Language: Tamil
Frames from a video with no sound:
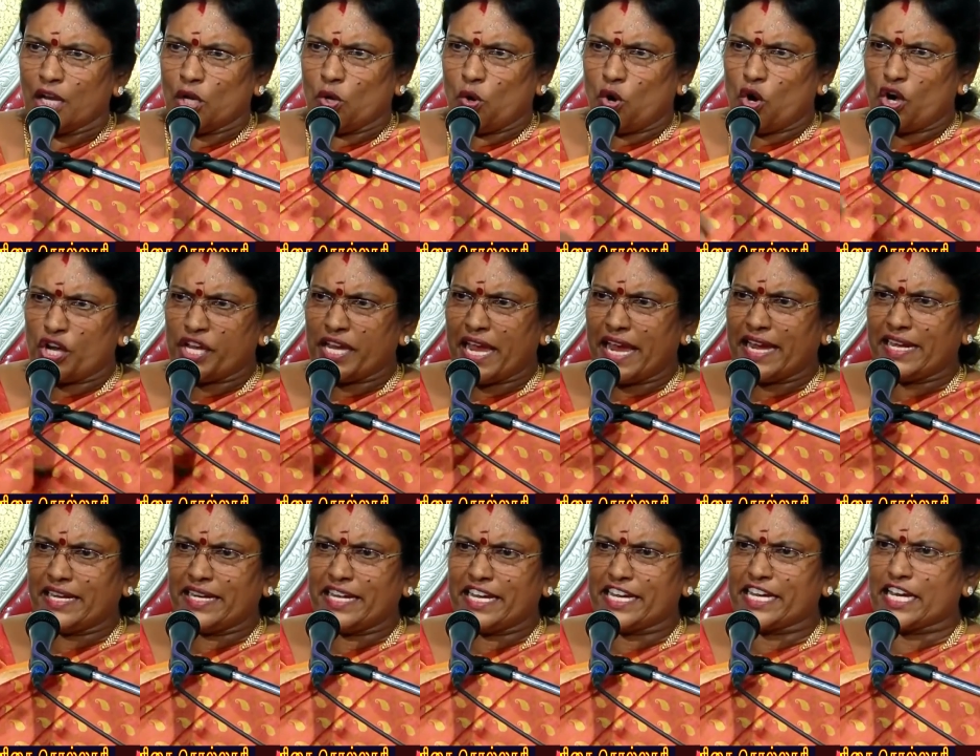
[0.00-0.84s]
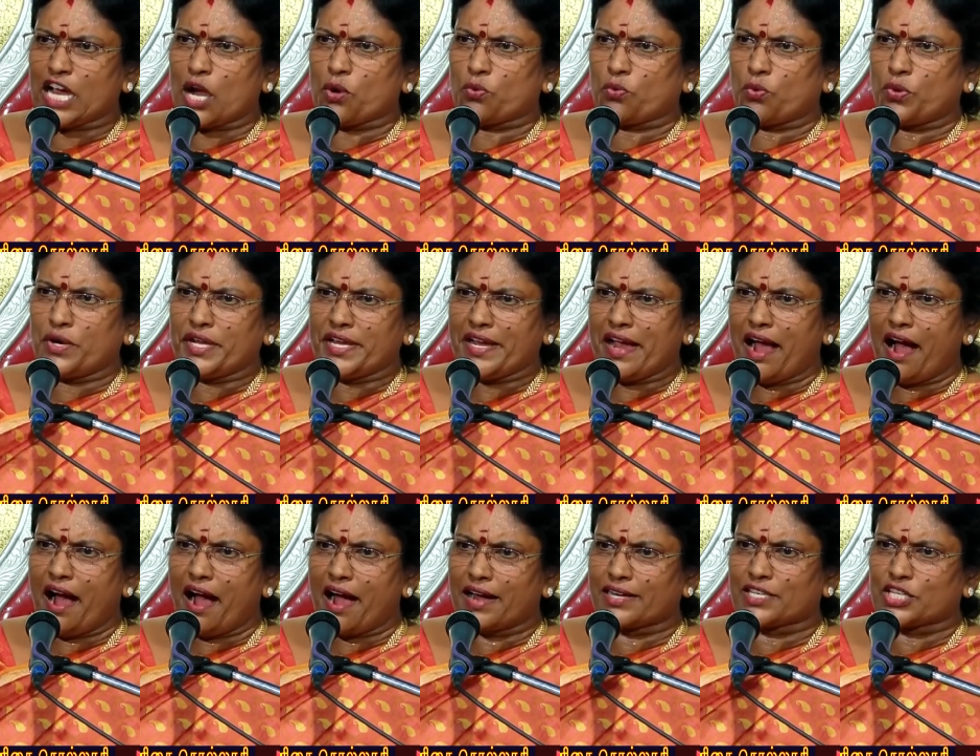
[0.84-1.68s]
நோயை நீக்கக்கூடிய
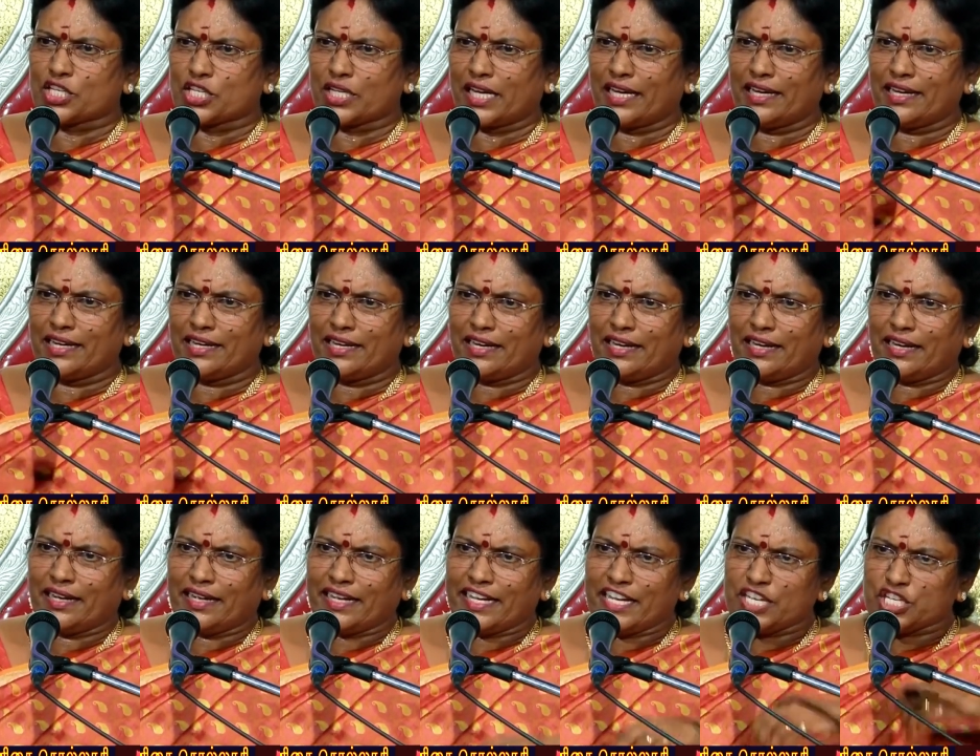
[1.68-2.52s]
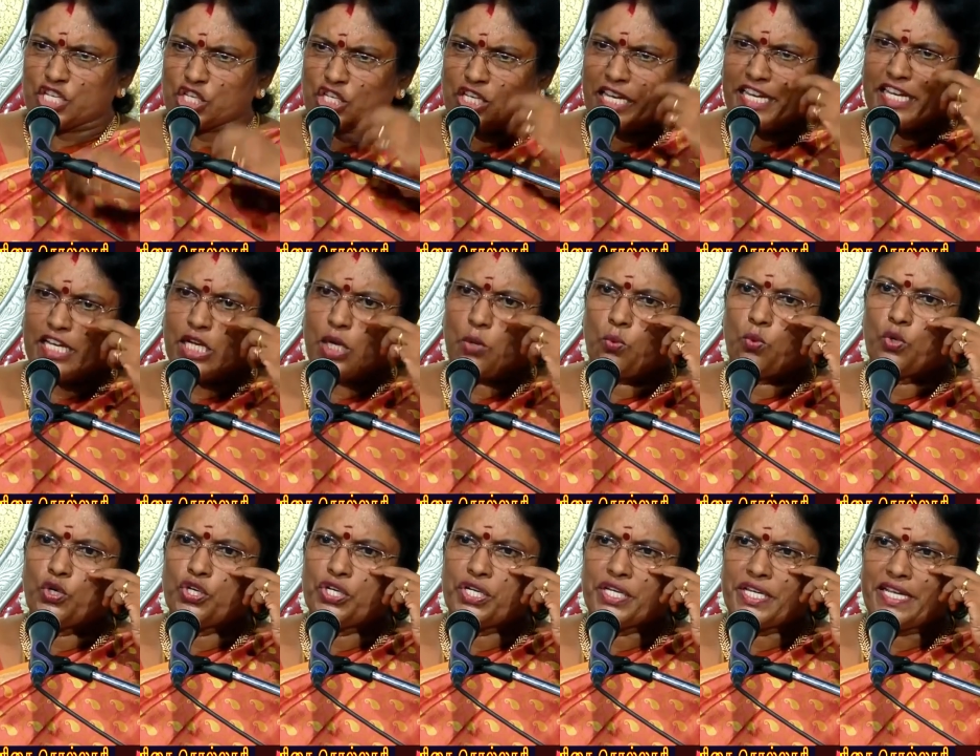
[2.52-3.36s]
ஆற்றல் இசைக்கு
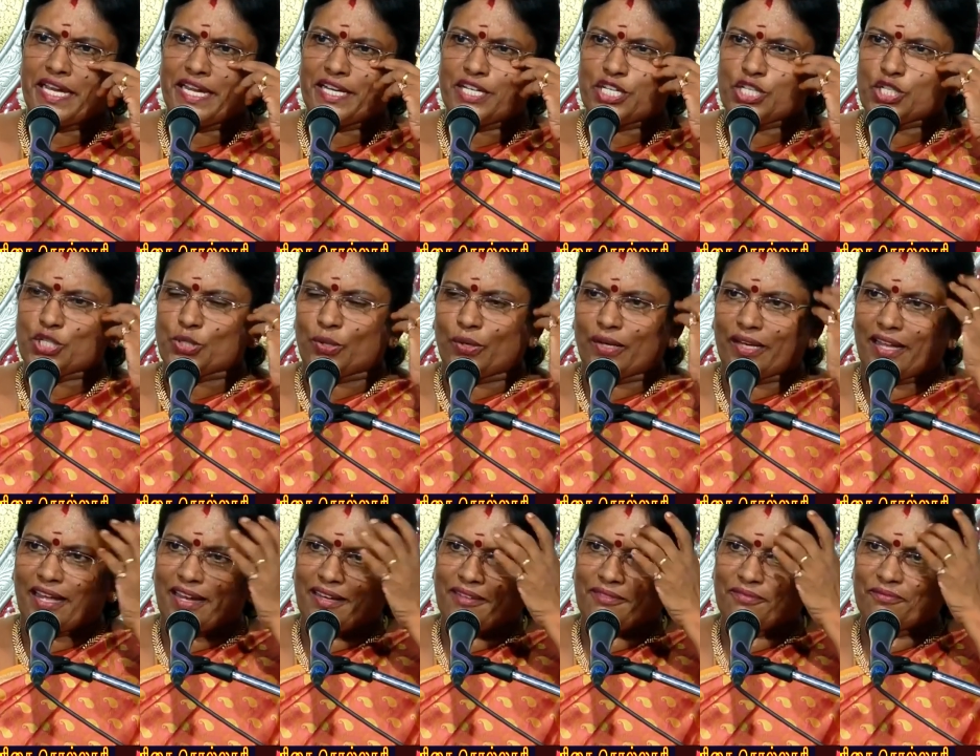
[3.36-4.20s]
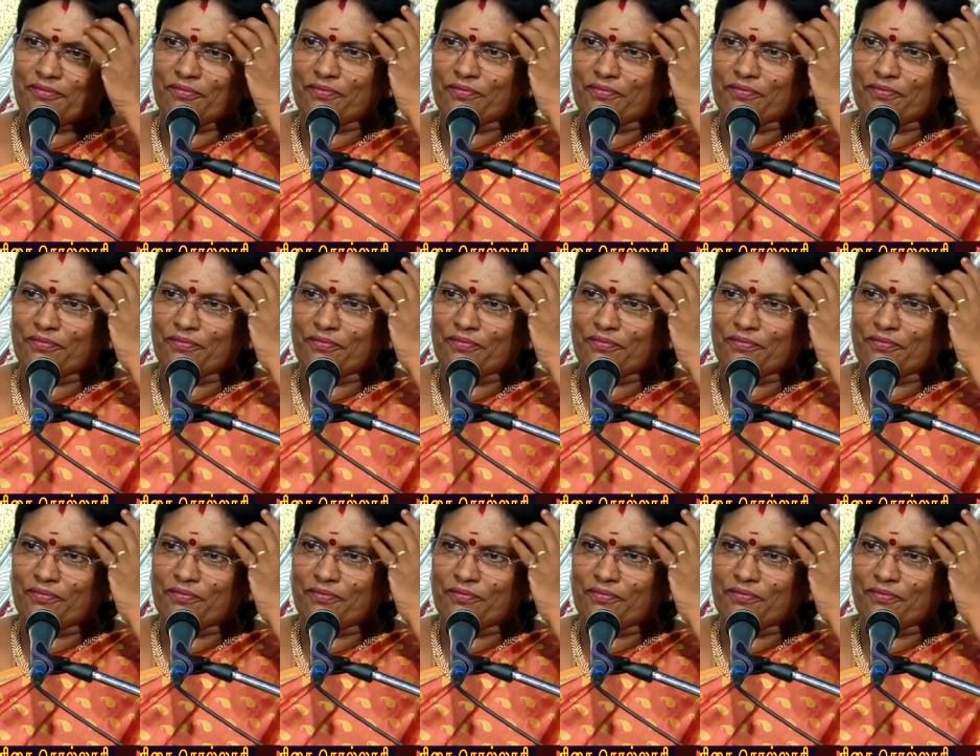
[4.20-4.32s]
உண்டு என்று சொன்னார்